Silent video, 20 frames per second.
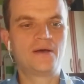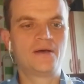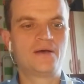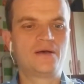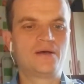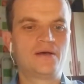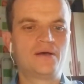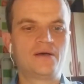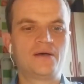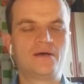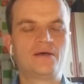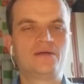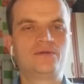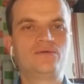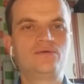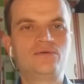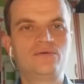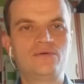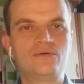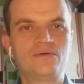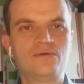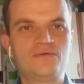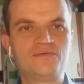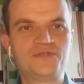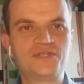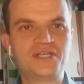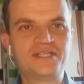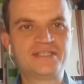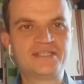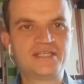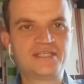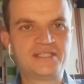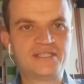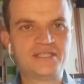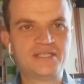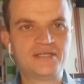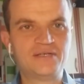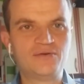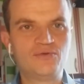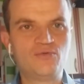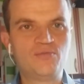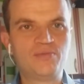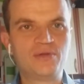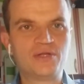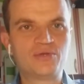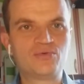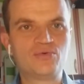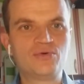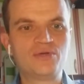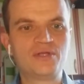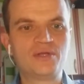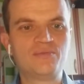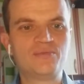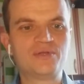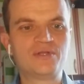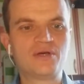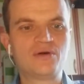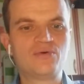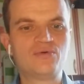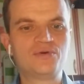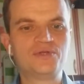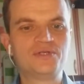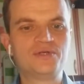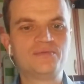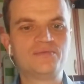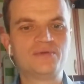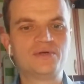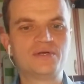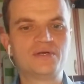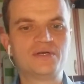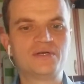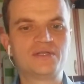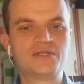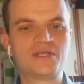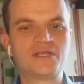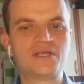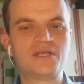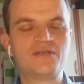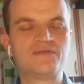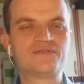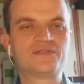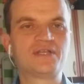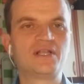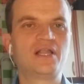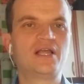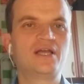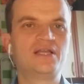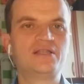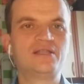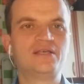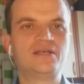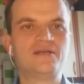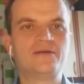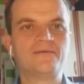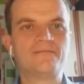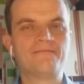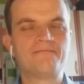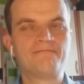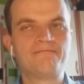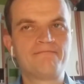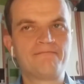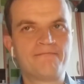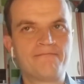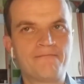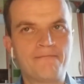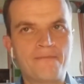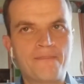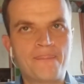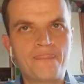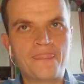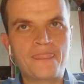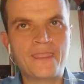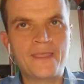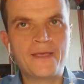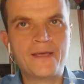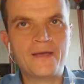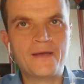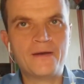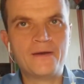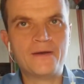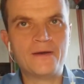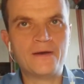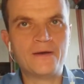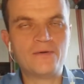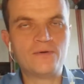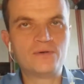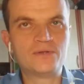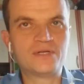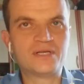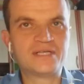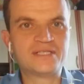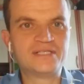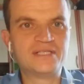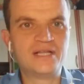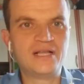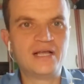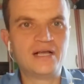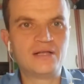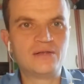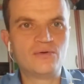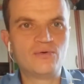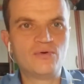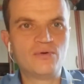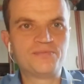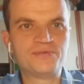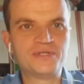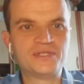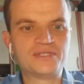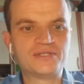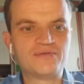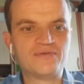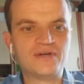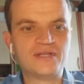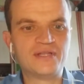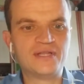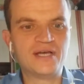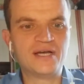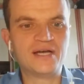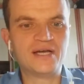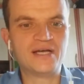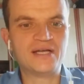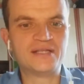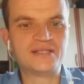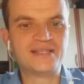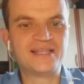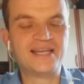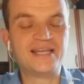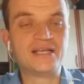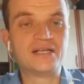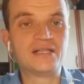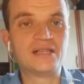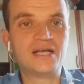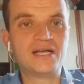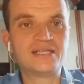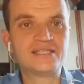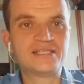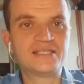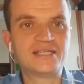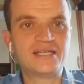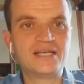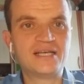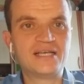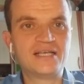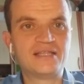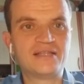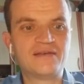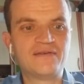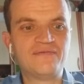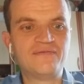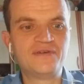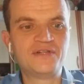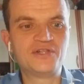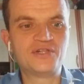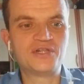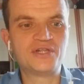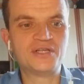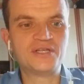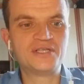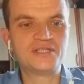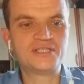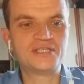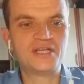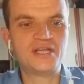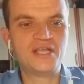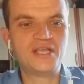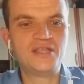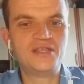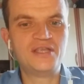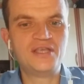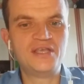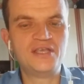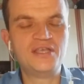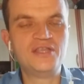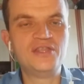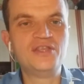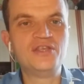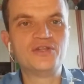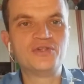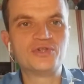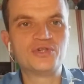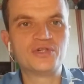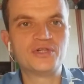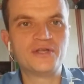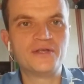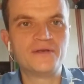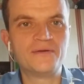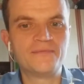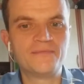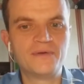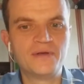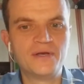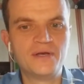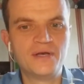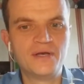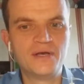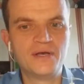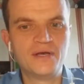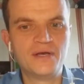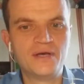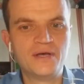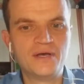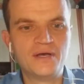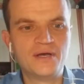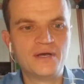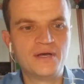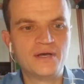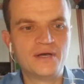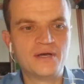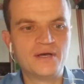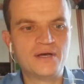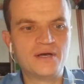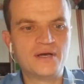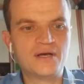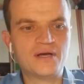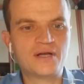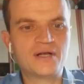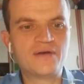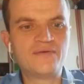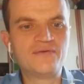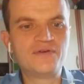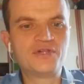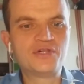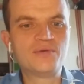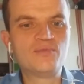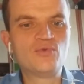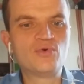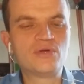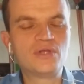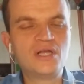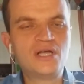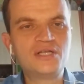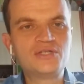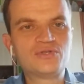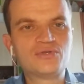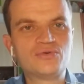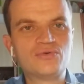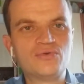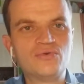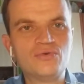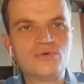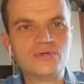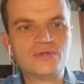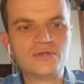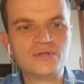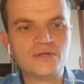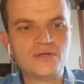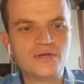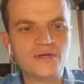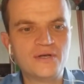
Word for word: А, ну, в частности, у Платона мы находим такие взгляды – а, он разделял общество на три класса. Это высшие, средние и низшие. А, к высшему классу он